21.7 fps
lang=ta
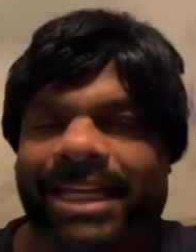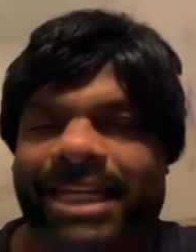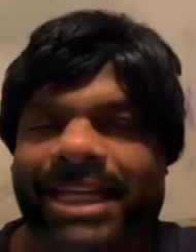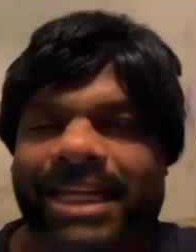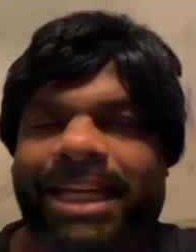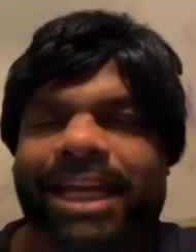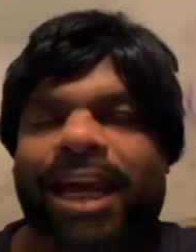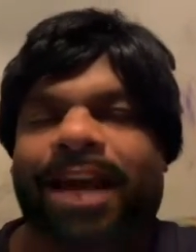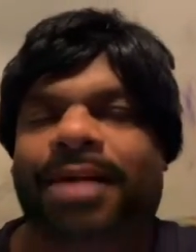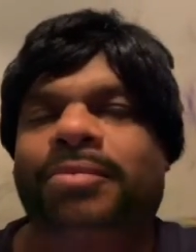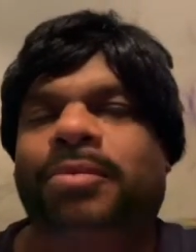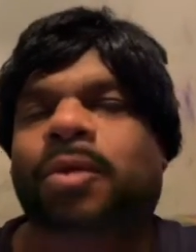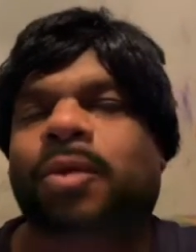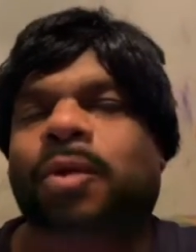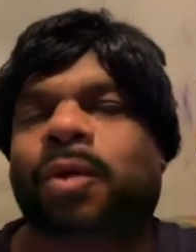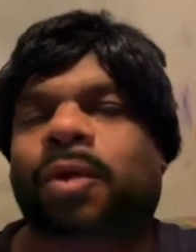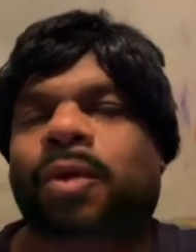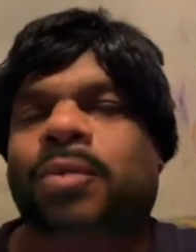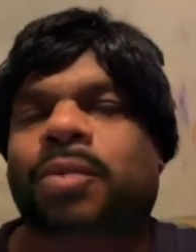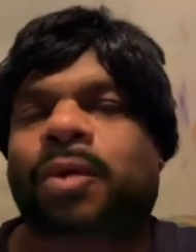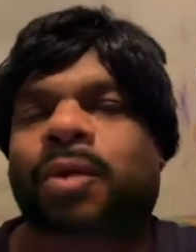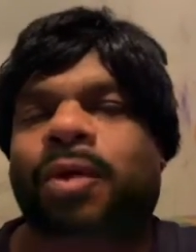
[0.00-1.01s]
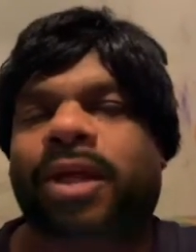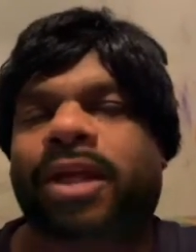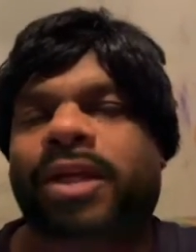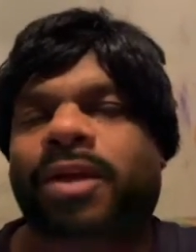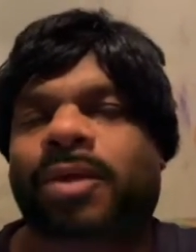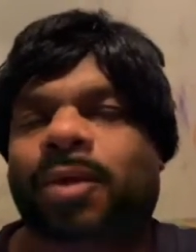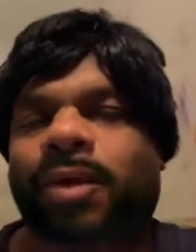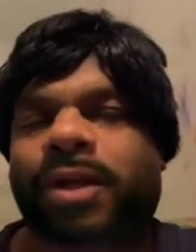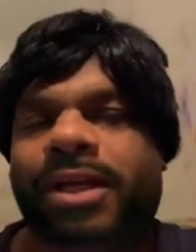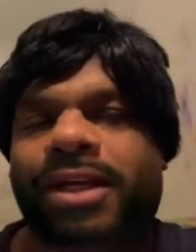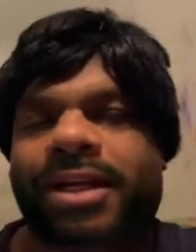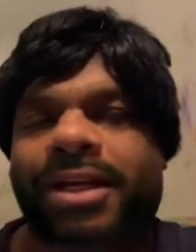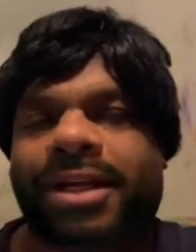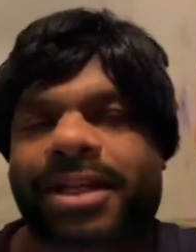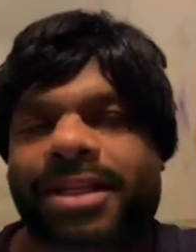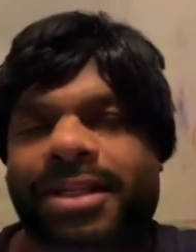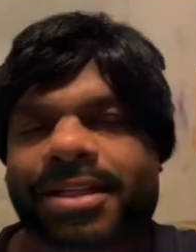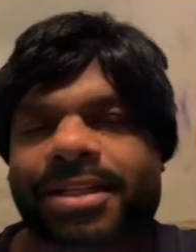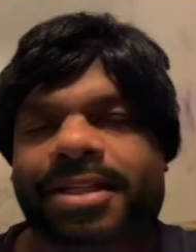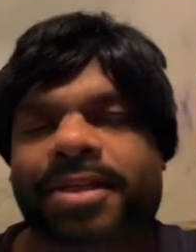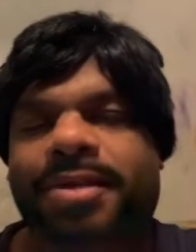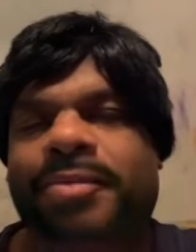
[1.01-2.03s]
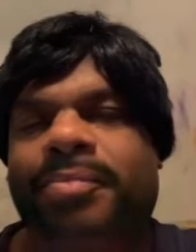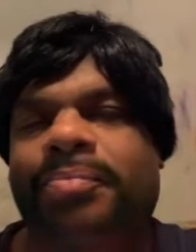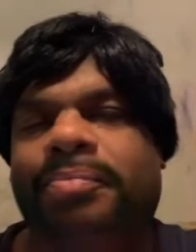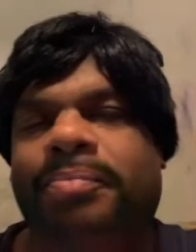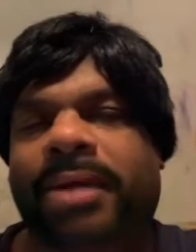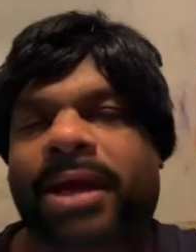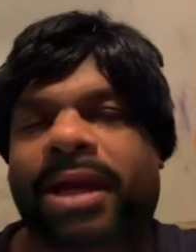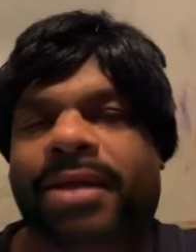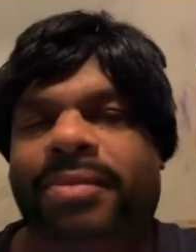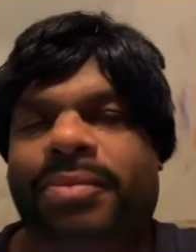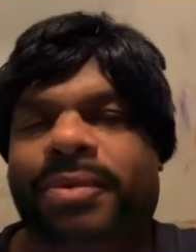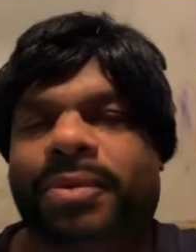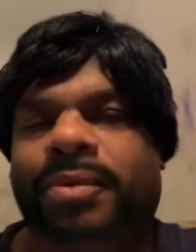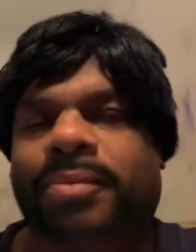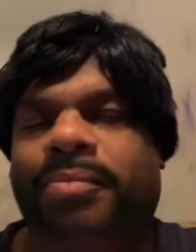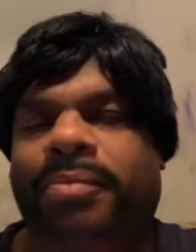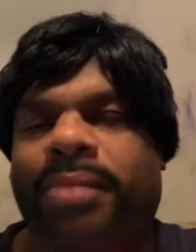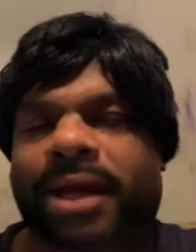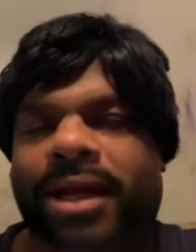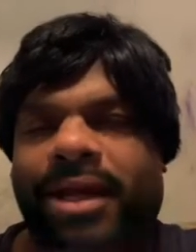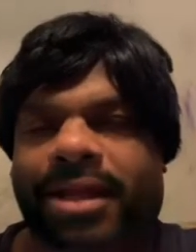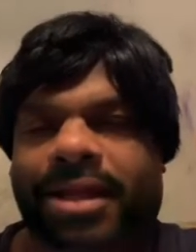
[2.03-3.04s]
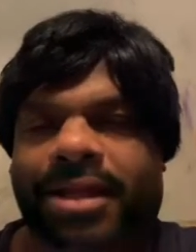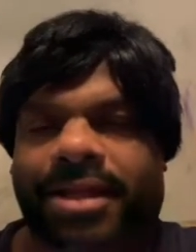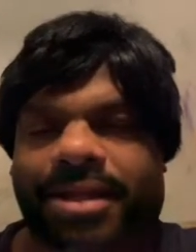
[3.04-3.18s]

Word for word: எல்லாம் ஒரு பொருளை குறிக்கிறது பல பல